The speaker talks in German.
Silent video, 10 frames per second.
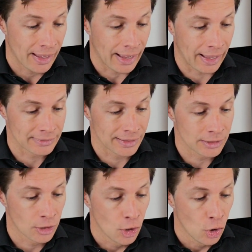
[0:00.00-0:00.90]

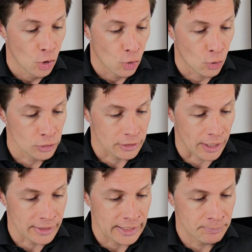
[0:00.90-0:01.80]
handelt und
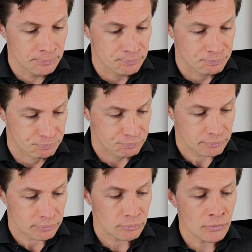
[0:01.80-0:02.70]
dann eben
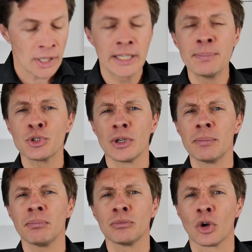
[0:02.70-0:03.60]
gibst du
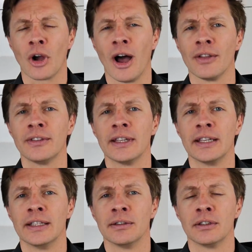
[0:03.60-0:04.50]
eben noch an,
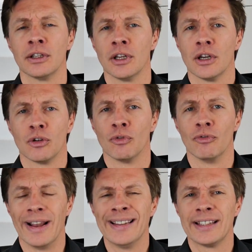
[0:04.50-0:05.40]
in, um
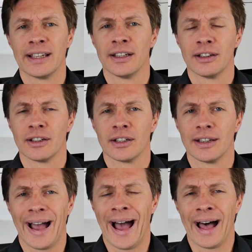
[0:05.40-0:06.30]
welche
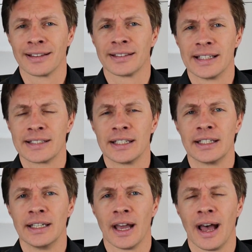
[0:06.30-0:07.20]
Art es sich
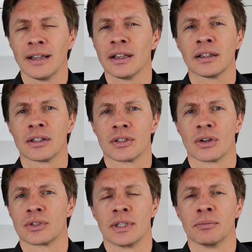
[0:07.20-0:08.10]
hier handelt. Da
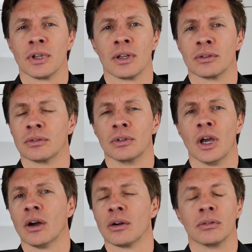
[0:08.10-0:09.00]
sagst du eben dann,
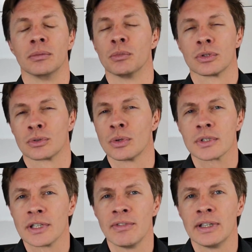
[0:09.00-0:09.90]
ja, ich muss
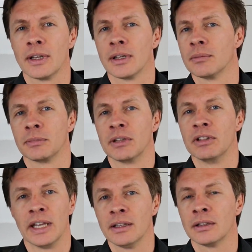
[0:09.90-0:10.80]
Kursgewinne,
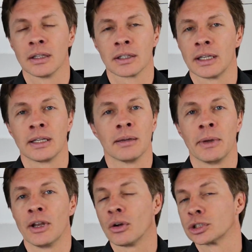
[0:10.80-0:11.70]
Dividendenerträge,
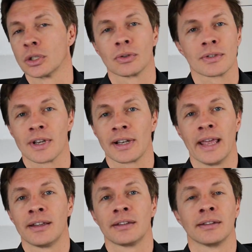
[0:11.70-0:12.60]
meine
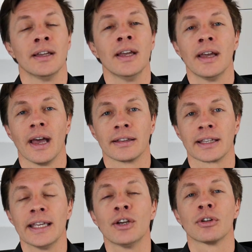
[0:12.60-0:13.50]
Ausschüttungsvergleichen,
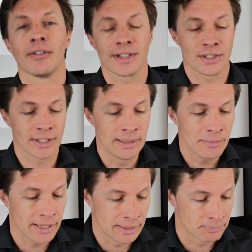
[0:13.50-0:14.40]
Erträge oder was auch
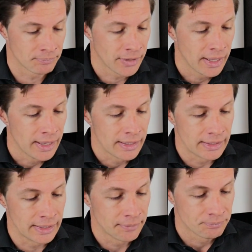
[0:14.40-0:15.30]
immer eben
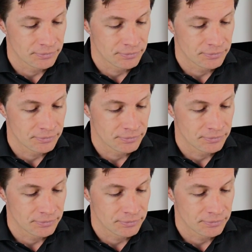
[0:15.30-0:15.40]
hier